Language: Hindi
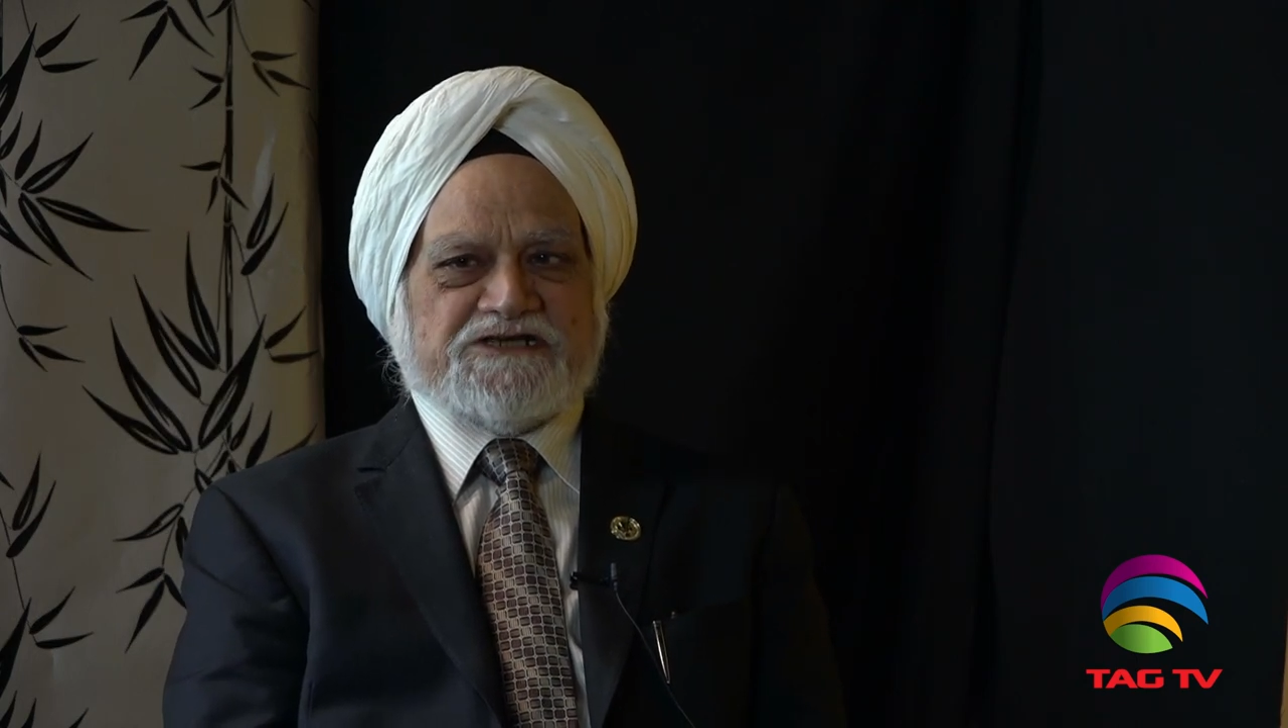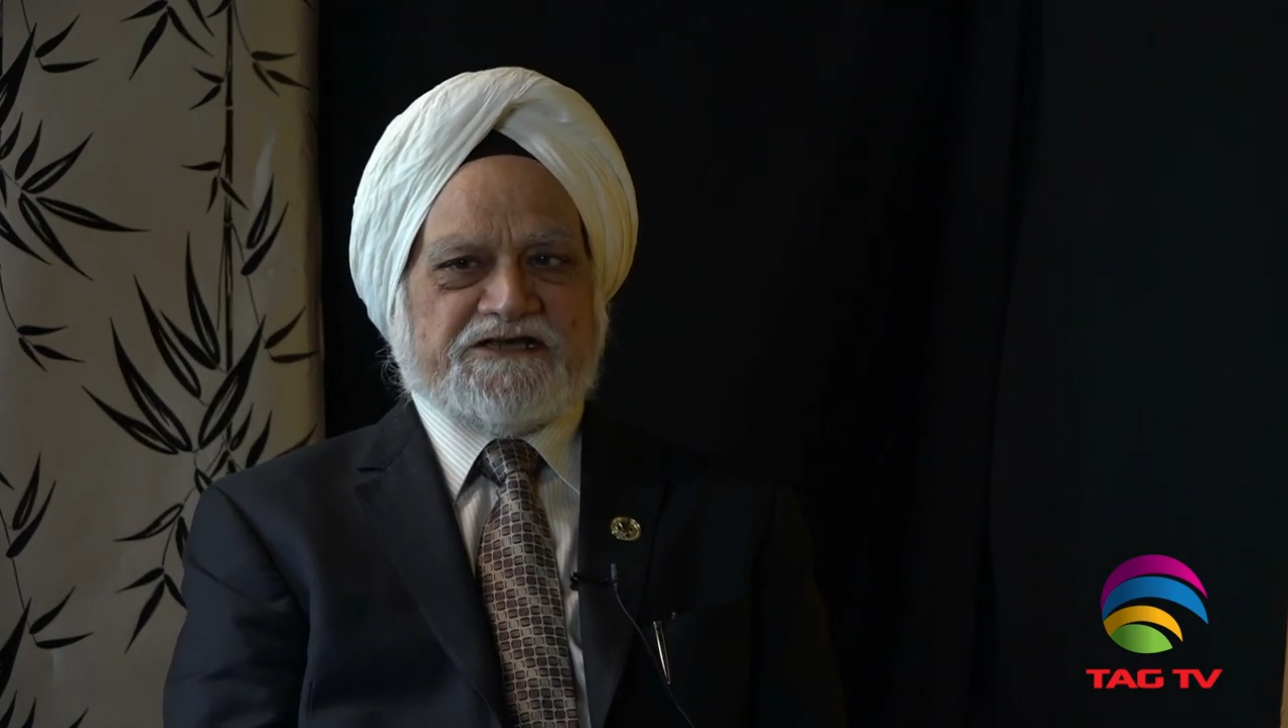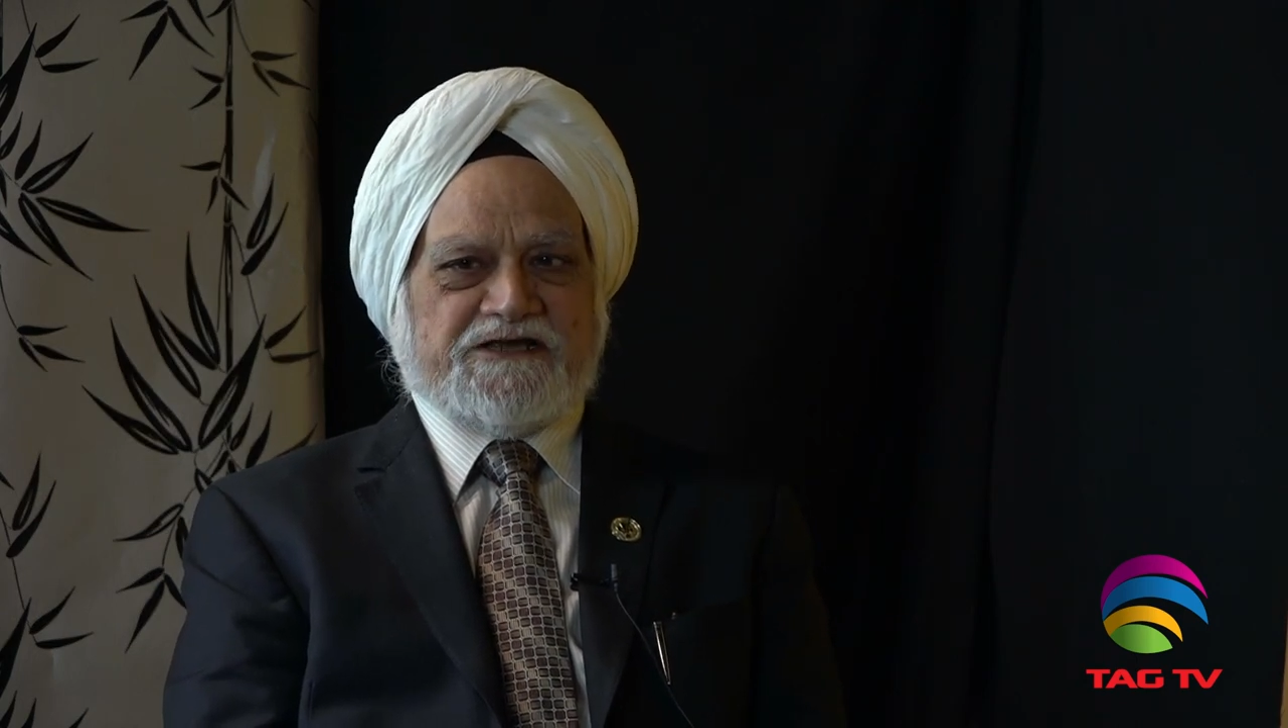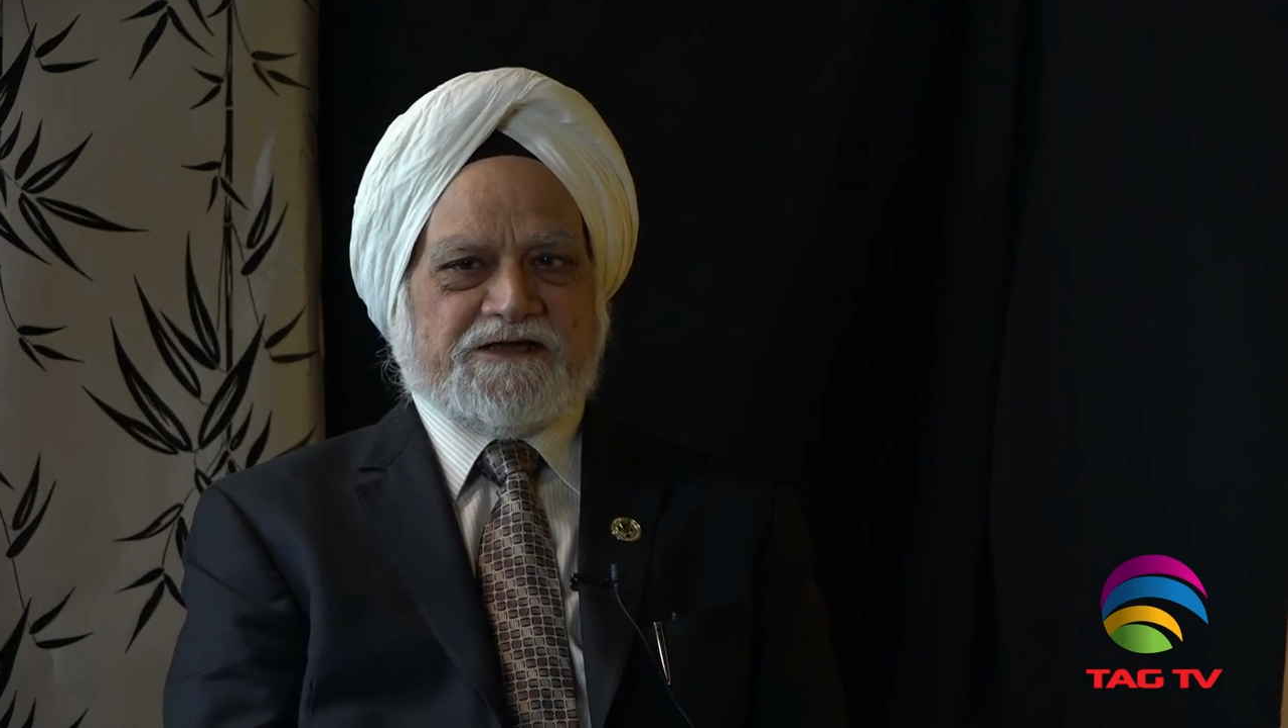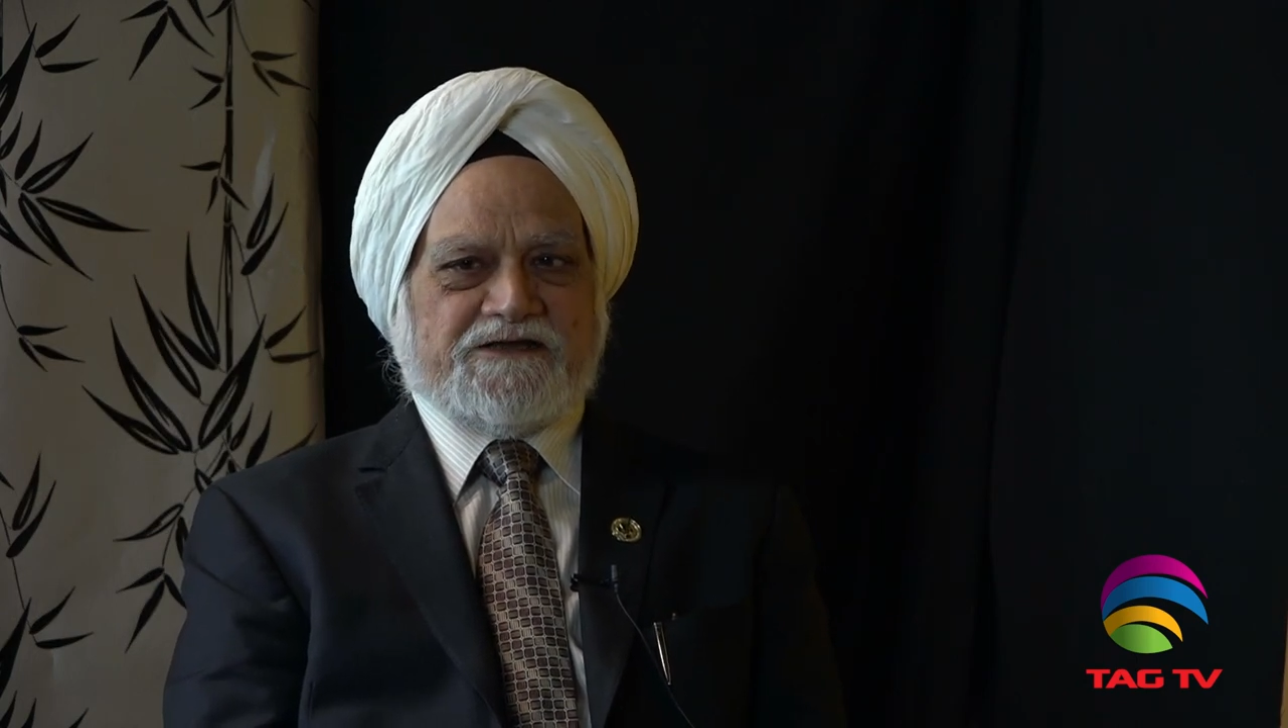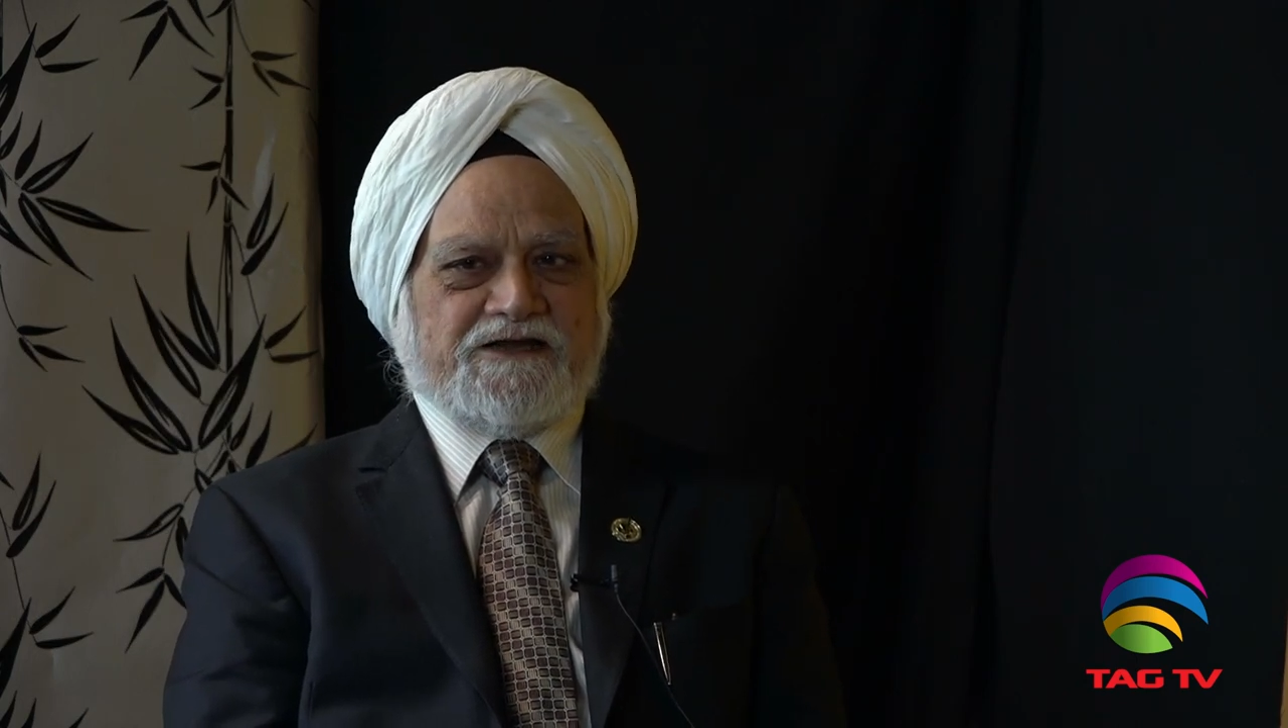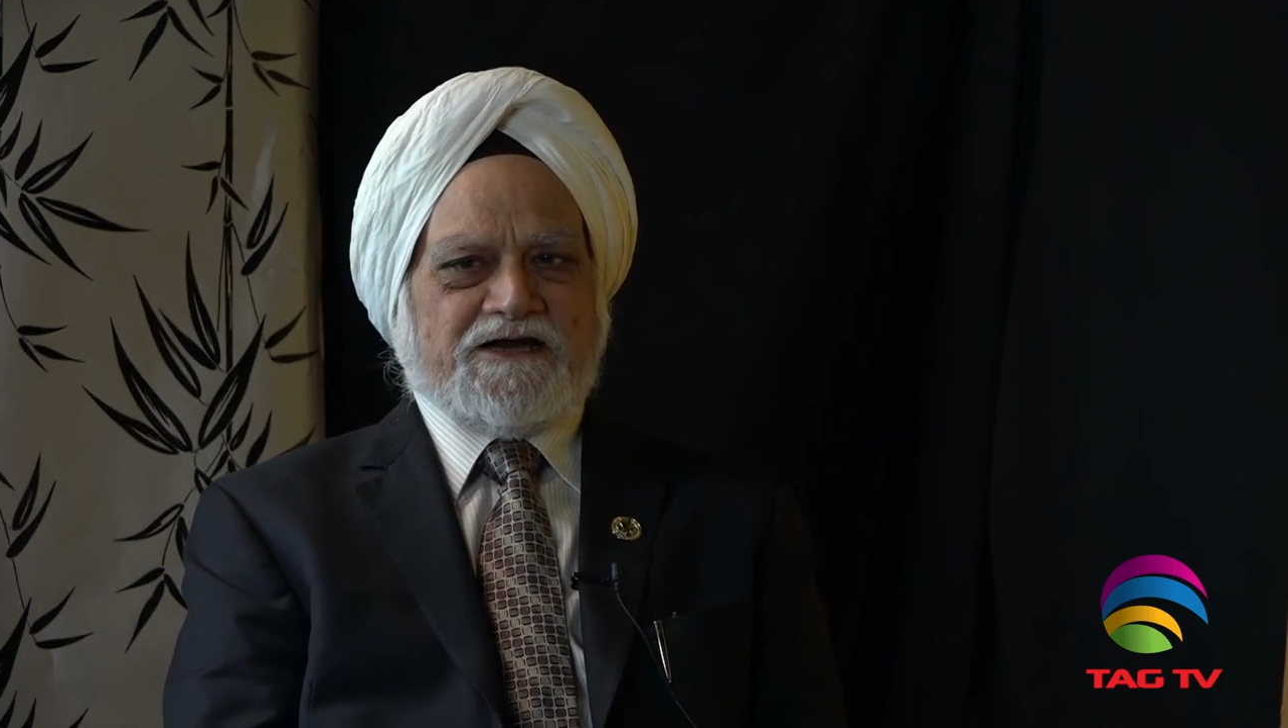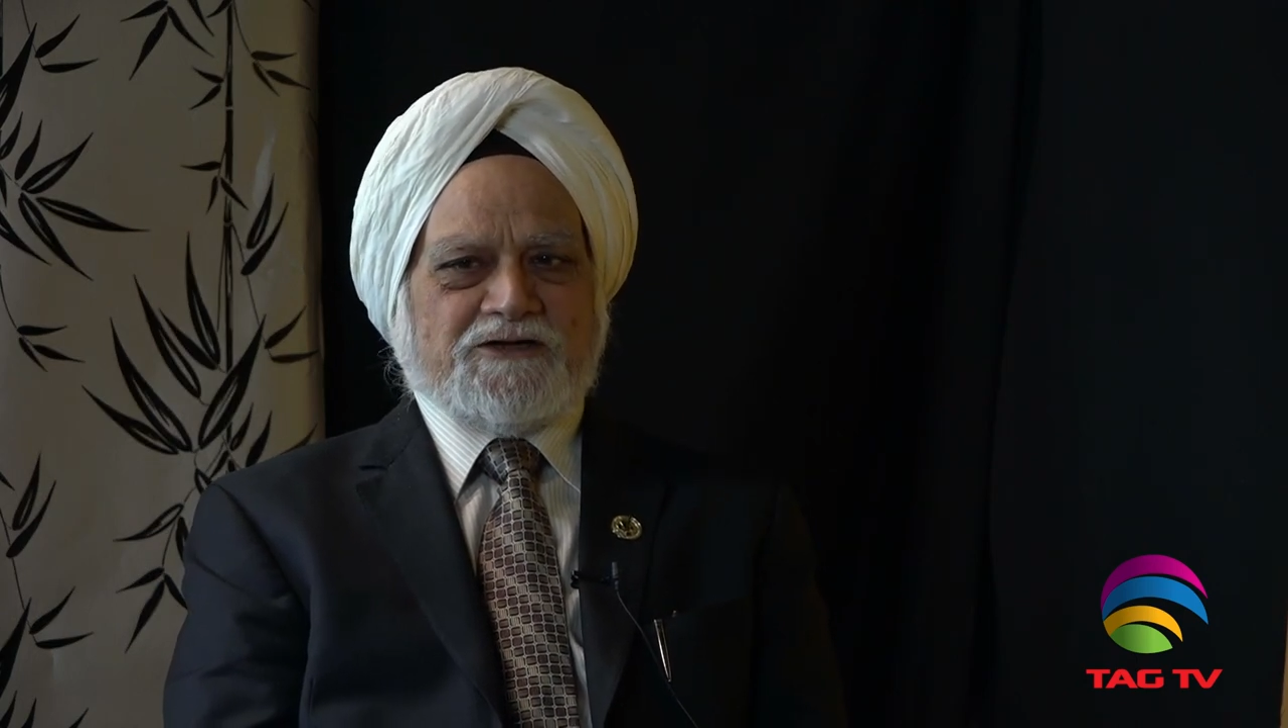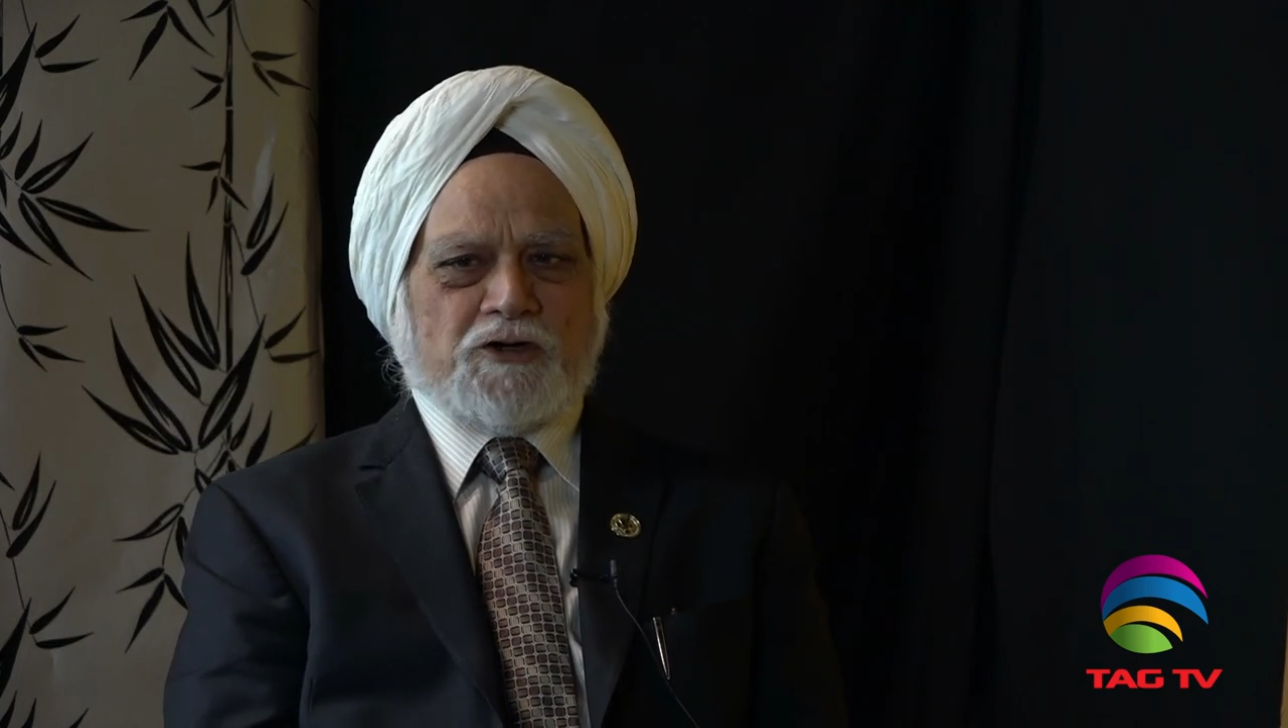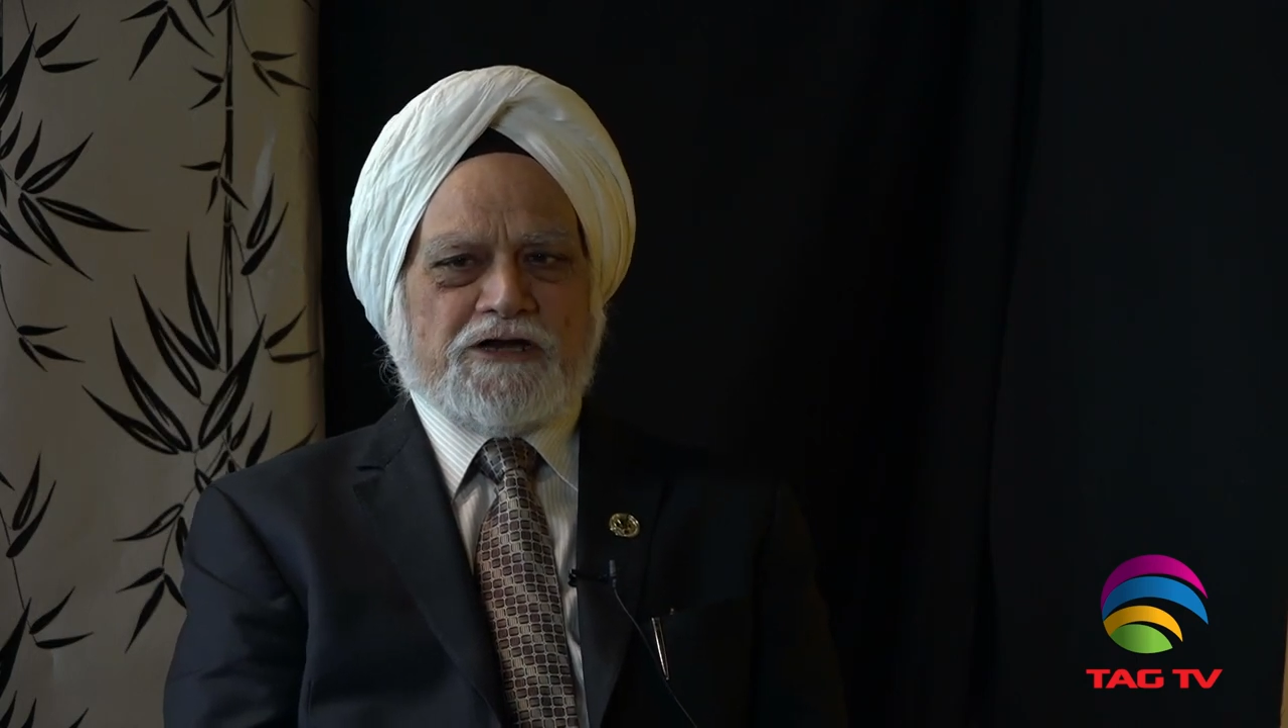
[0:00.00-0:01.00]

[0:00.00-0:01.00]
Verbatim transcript: चाहिए डॉक्टर